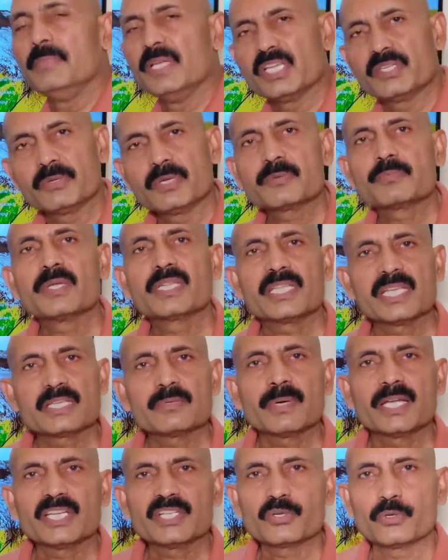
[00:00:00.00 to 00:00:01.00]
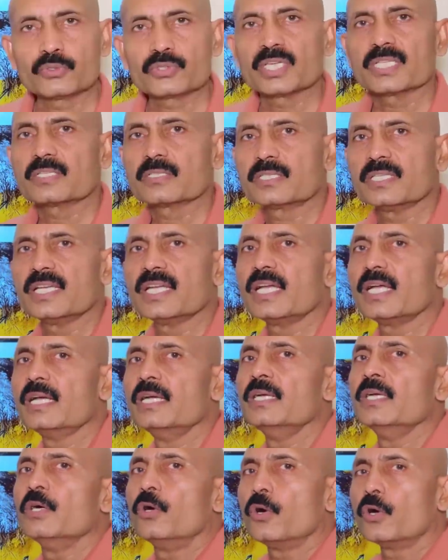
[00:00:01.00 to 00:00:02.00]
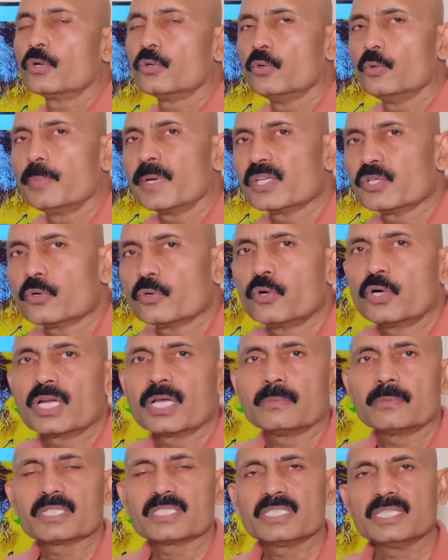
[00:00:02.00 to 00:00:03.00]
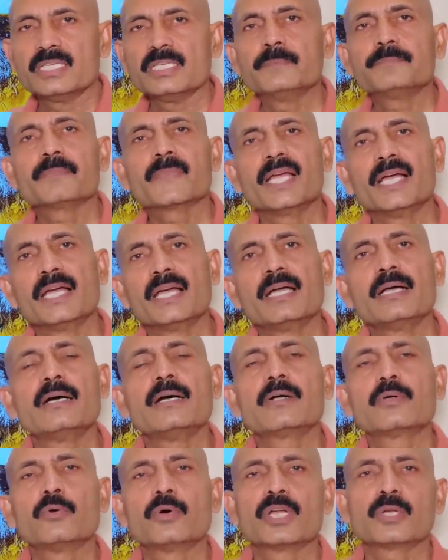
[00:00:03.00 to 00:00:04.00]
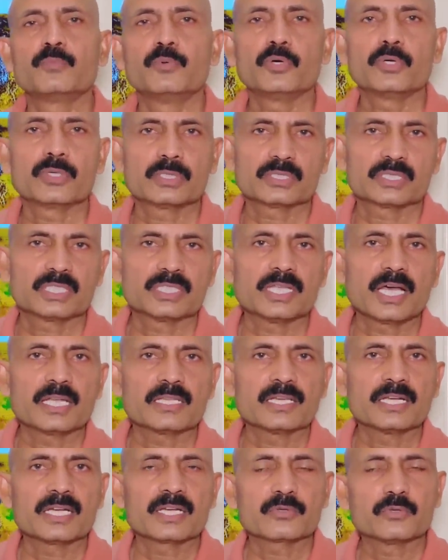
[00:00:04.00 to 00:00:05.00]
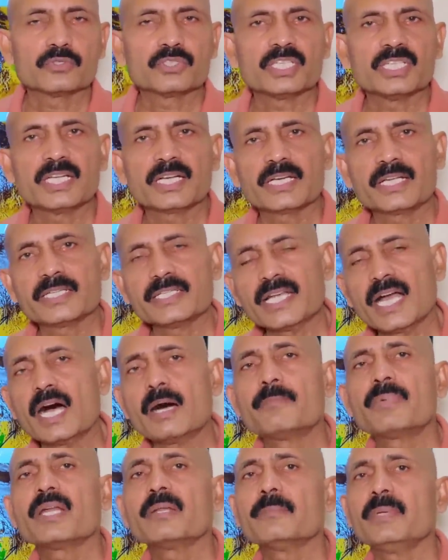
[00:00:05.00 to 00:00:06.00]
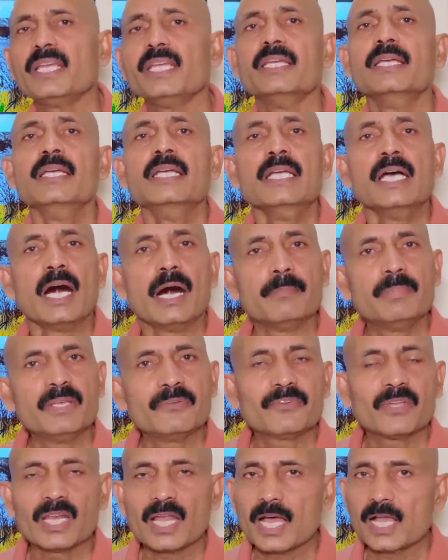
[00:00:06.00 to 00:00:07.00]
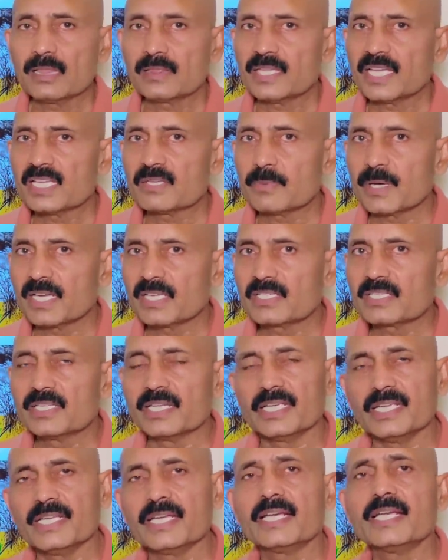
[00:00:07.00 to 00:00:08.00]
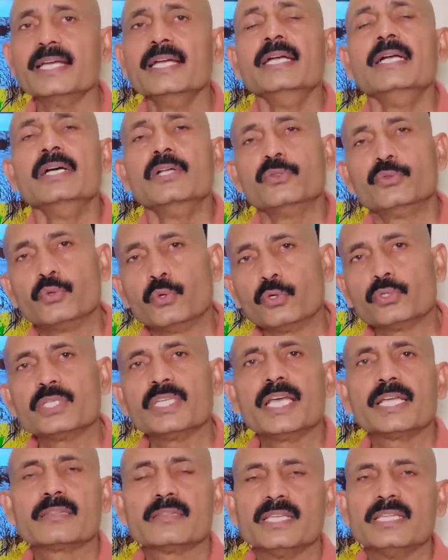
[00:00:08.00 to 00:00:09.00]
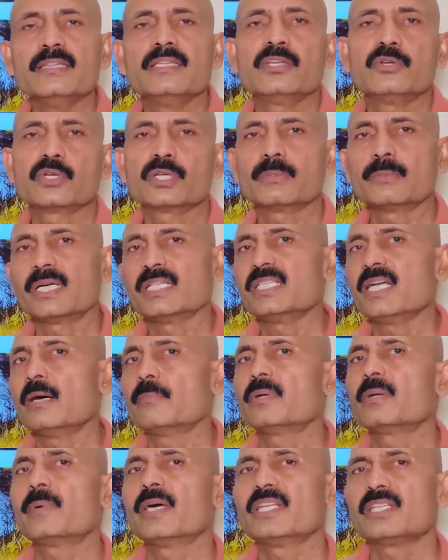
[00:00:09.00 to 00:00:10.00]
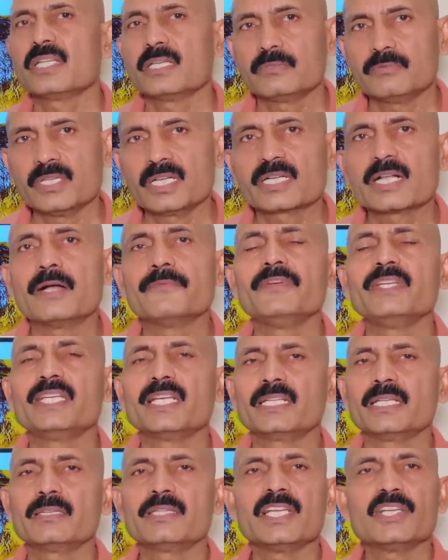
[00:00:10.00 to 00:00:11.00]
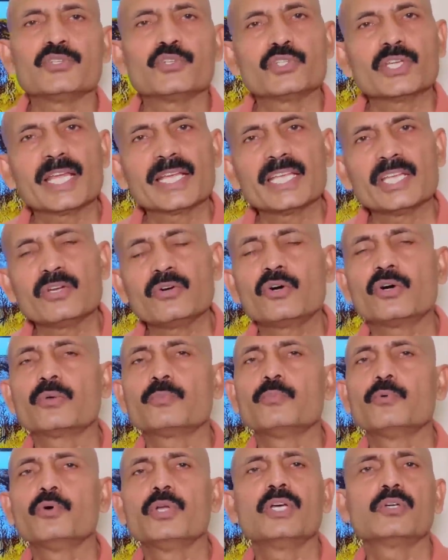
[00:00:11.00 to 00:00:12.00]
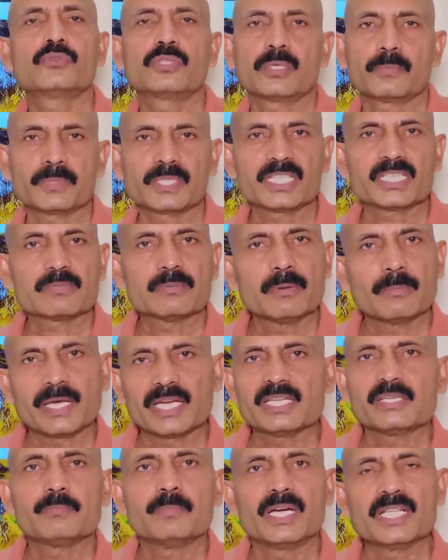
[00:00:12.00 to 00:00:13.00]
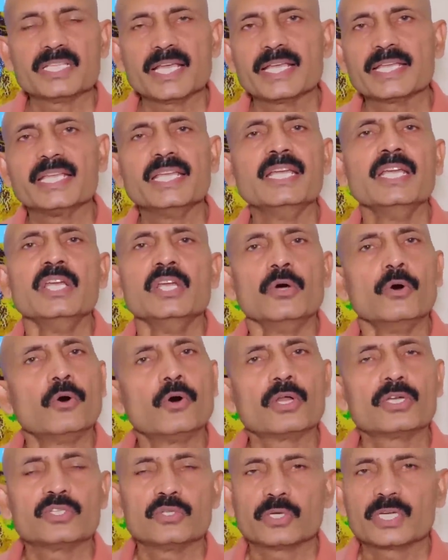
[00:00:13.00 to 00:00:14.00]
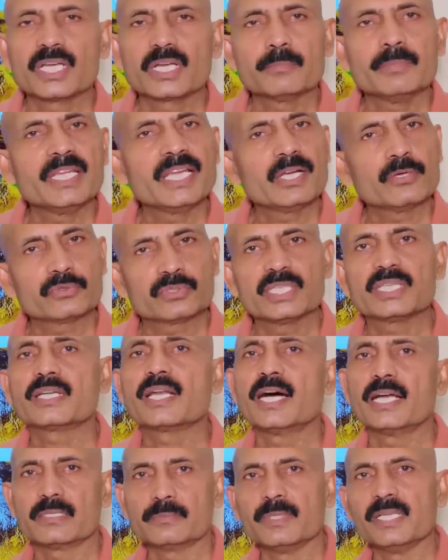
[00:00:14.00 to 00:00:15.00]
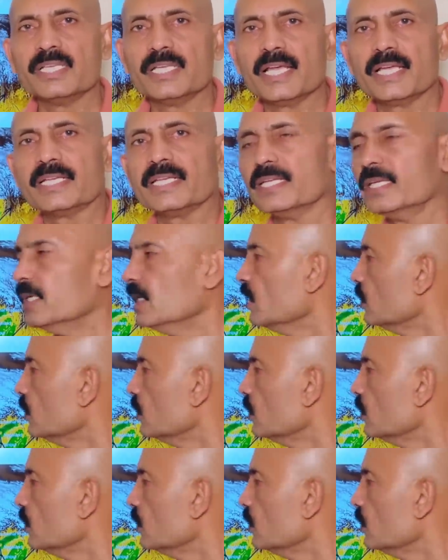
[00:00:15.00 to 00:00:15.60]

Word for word: बीच बीच में तेज़ बारिश हो सकती है और ऊपर जो गोंडा बस्ती है गोरखपुर सिद्धार्थनगर खुशीनगर यहाँ पर भी अभी फ़िलहाल तेज़ बारिश नहीं है दो या तीन दिनों के बाद यहाँ पर बारिश की गतियाँ काफ़ी ज़्यादा तेज़ हो जाएंगी और पूरे उत्तर प्रदेश में बारिश बढ़ जाएगी और जो गर्मी है उसे राहत मिल जाएगी